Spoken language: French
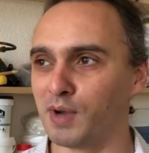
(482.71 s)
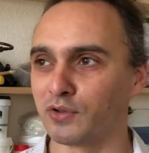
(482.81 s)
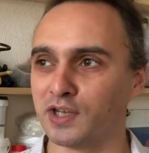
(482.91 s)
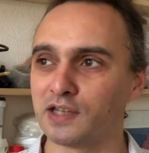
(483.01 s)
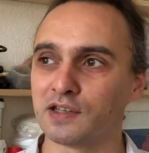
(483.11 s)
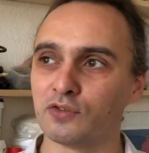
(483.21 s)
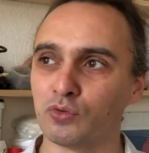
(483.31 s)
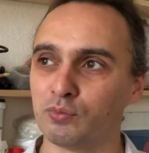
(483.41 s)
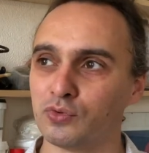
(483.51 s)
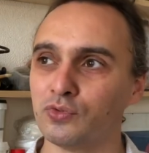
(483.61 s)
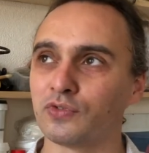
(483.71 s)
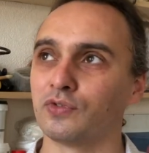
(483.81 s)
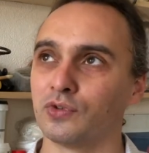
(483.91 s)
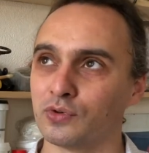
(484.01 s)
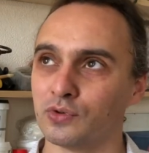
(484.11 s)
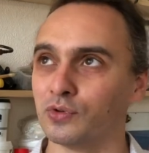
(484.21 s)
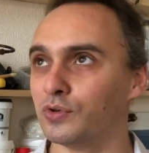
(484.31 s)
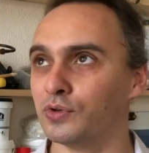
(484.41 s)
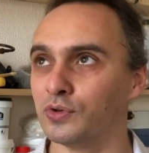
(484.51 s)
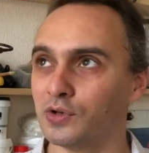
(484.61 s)
marionnettes qui sont plus
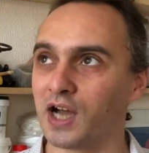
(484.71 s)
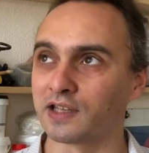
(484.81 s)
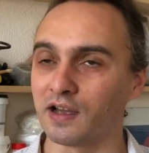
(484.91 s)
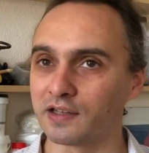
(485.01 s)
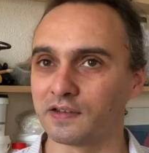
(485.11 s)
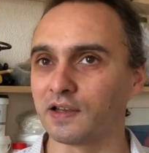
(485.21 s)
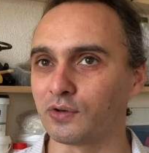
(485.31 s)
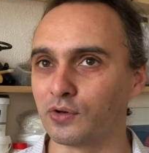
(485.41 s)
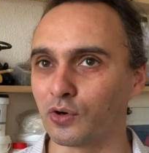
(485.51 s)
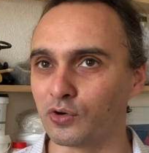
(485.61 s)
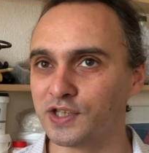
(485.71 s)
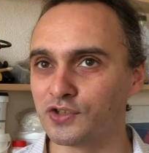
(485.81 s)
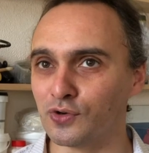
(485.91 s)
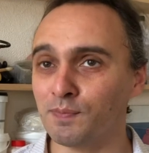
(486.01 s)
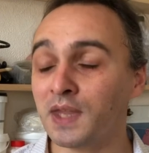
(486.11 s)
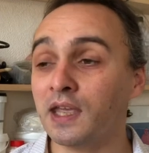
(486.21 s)
à caractère religieux.